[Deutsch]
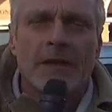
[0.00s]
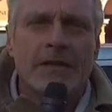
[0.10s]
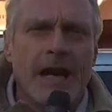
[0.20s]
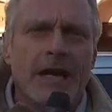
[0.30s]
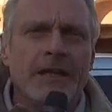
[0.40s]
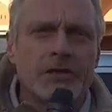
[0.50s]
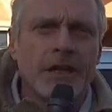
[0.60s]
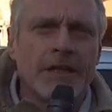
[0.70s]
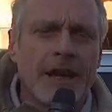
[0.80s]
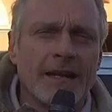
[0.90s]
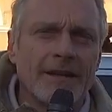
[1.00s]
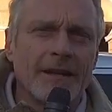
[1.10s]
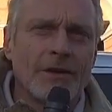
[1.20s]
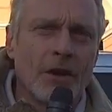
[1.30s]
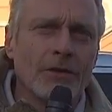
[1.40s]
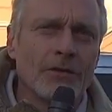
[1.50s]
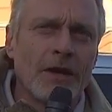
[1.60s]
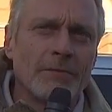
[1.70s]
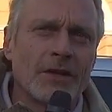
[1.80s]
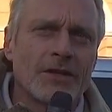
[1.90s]
Ja, hier steht gerade das
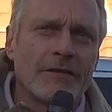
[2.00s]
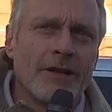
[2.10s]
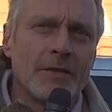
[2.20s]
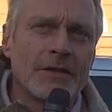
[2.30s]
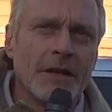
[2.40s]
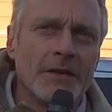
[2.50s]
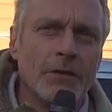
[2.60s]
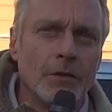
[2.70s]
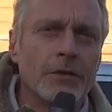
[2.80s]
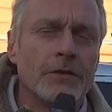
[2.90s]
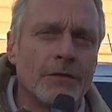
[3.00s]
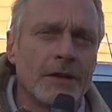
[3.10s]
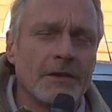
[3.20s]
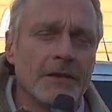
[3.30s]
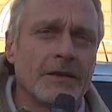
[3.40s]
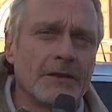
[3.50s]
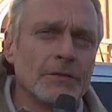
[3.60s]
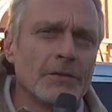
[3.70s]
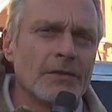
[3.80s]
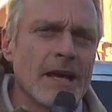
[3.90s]
Ordnungsamt der Stadt Wermelskirchen und was ist
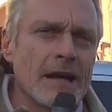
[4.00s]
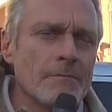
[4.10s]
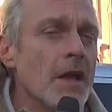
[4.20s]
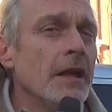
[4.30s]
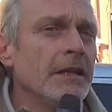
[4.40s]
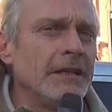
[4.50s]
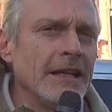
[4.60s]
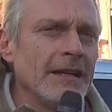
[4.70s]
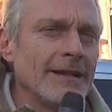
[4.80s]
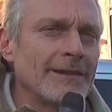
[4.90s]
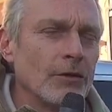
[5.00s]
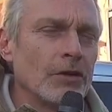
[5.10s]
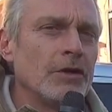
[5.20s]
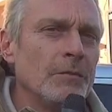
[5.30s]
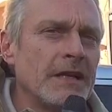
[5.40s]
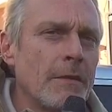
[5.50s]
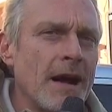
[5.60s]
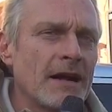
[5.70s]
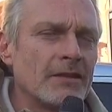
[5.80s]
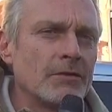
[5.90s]
dazu zu sagen? Nicht jeder ist glücklich mit der
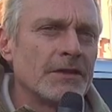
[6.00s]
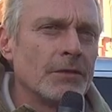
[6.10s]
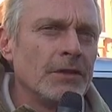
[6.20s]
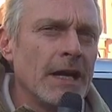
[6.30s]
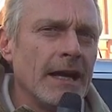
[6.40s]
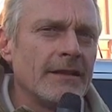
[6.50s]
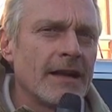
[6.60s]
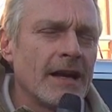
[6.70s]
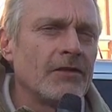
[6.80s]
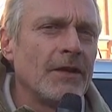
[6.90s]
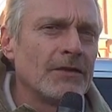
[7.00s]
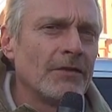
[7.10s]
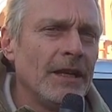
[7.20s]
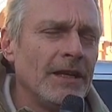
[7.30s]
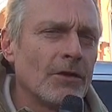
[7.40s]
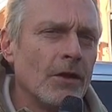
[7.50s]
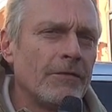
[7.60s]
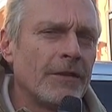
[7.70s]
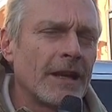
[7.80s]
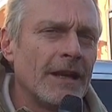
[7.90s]
Parksituation. Die einen sagen, es werden zu wenig
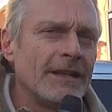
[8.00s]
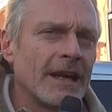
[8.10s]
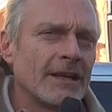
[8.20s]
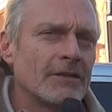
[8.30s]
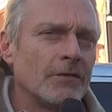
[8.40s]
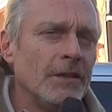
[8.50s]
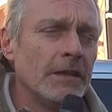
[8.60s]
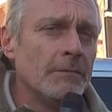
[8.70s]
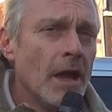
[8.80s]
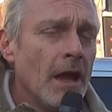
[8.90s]
Knollen verteilt, die anderen zu viel.